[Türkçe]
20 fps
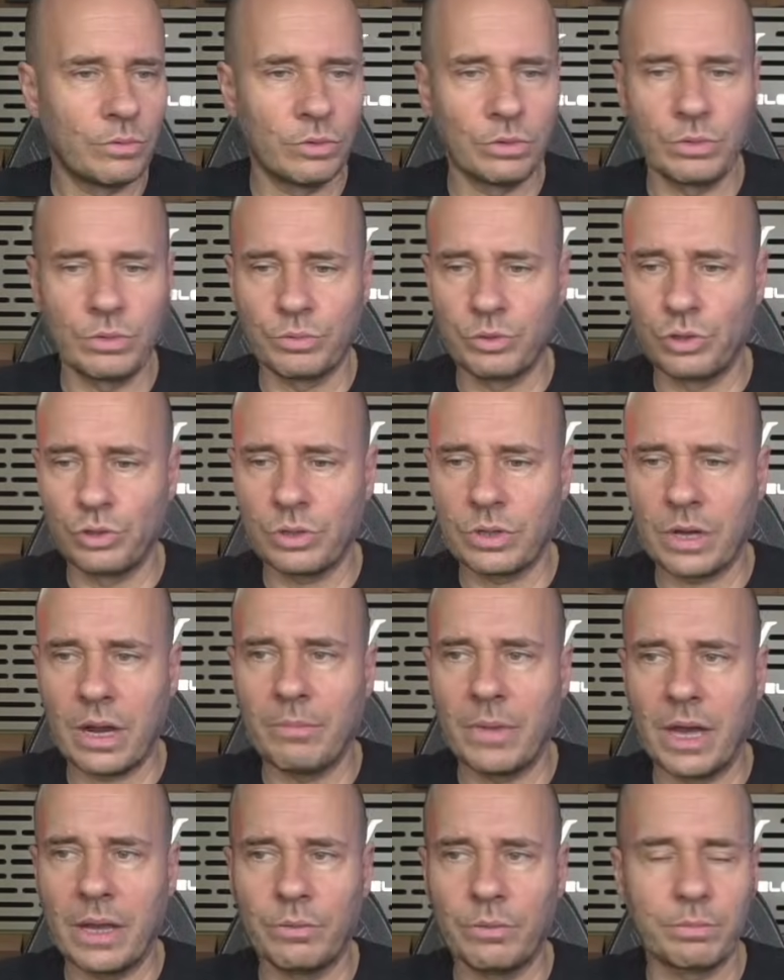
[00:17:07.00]
buldum.
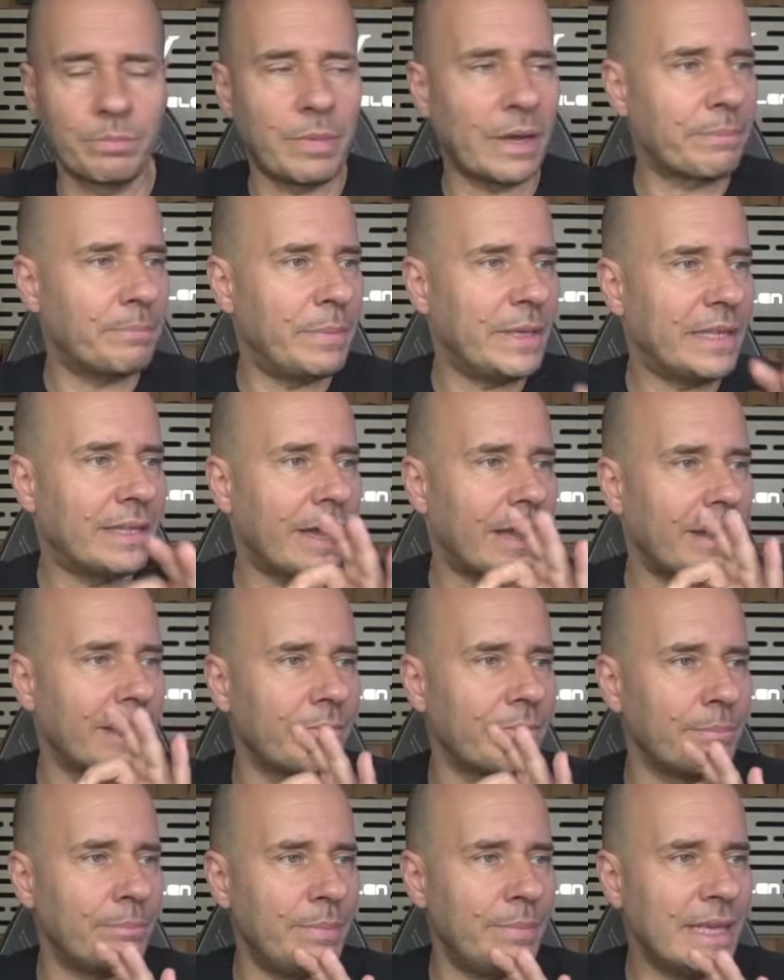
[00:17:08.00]
Şükran Bayburt. Bak bir
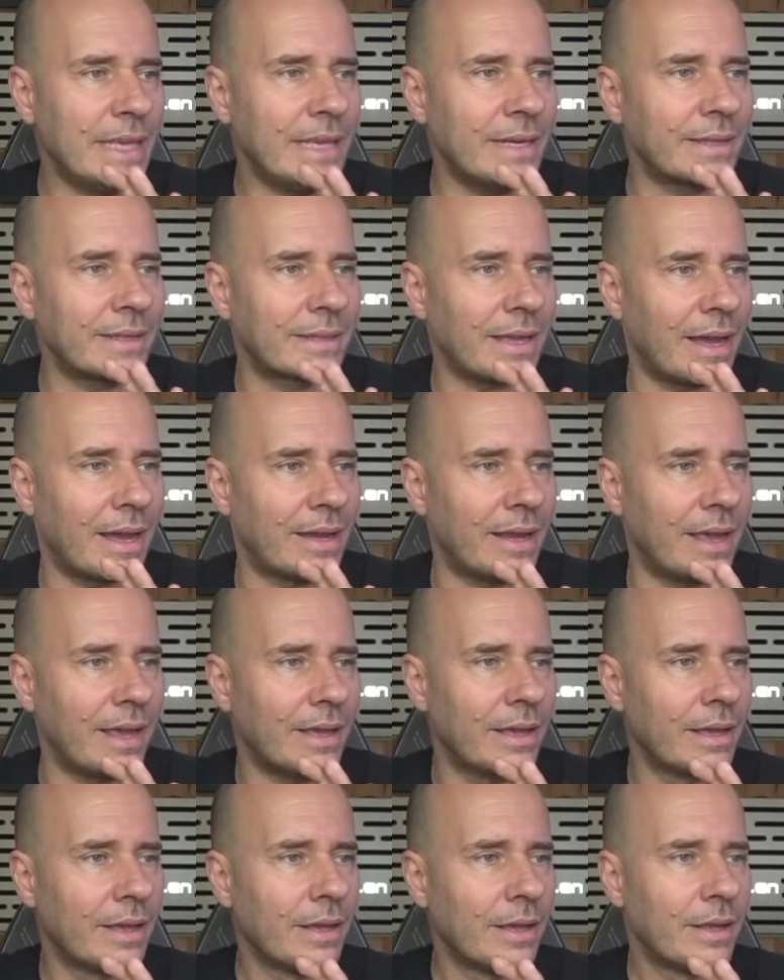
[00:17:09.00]
tane bir
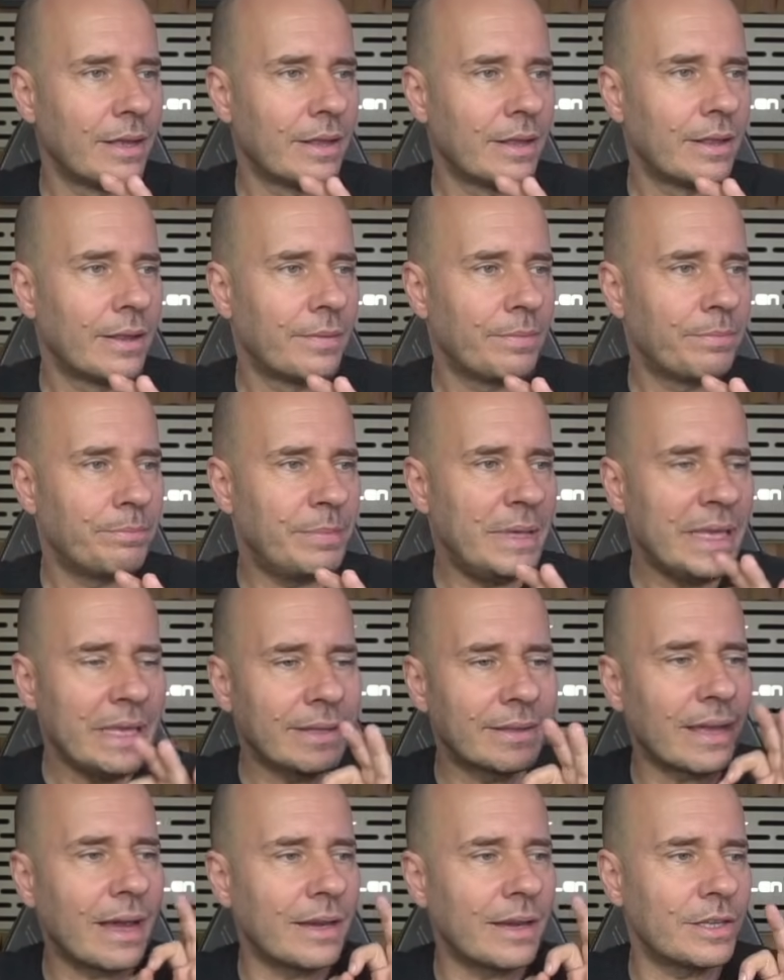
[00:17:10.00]
tane
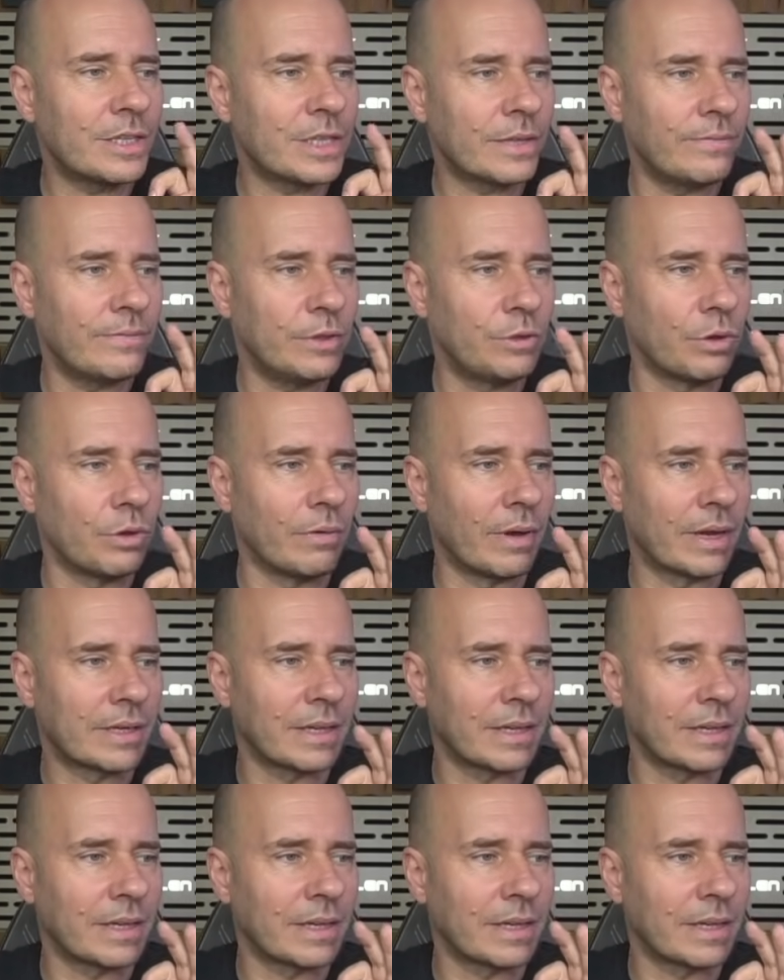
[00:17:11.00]
bir tanecik video var